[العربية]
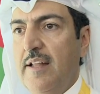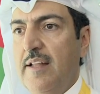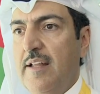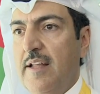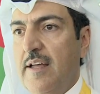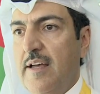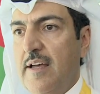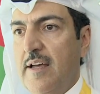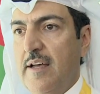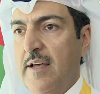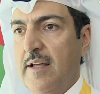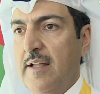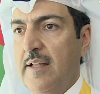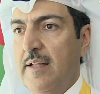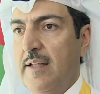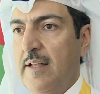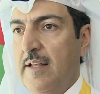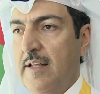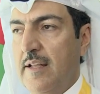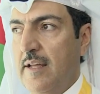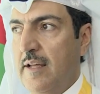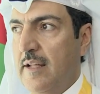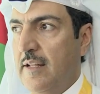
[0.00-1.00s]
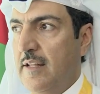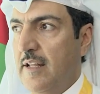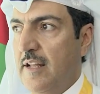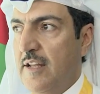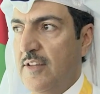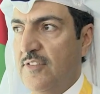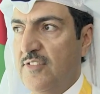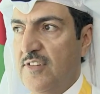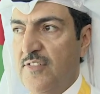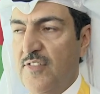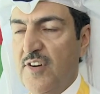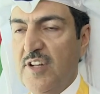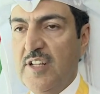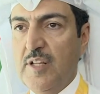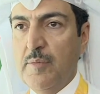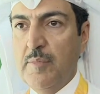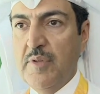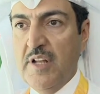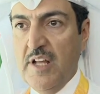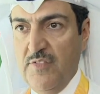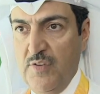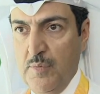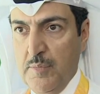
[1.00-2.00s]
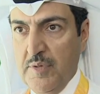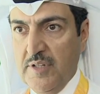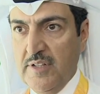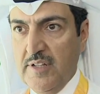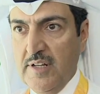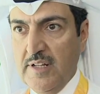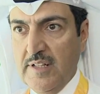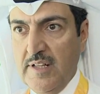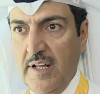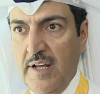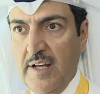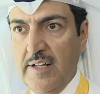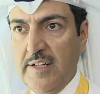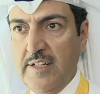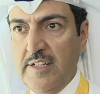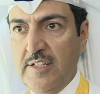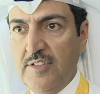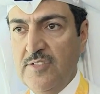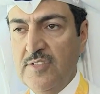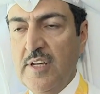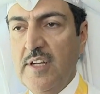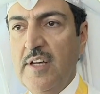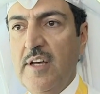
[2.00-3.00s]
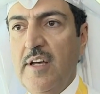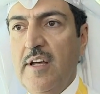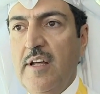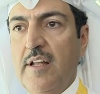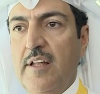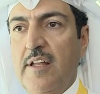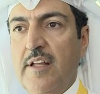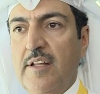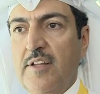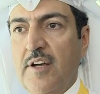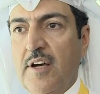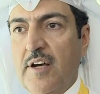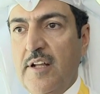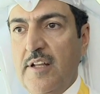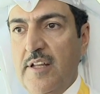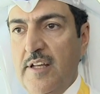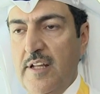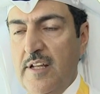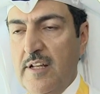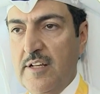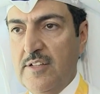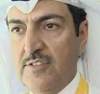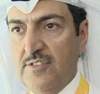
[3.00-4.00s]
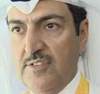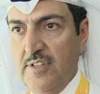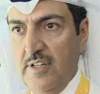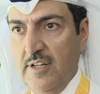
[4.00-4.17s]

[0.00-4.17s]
للاستفادة منها في منطقة الخليج لتقليل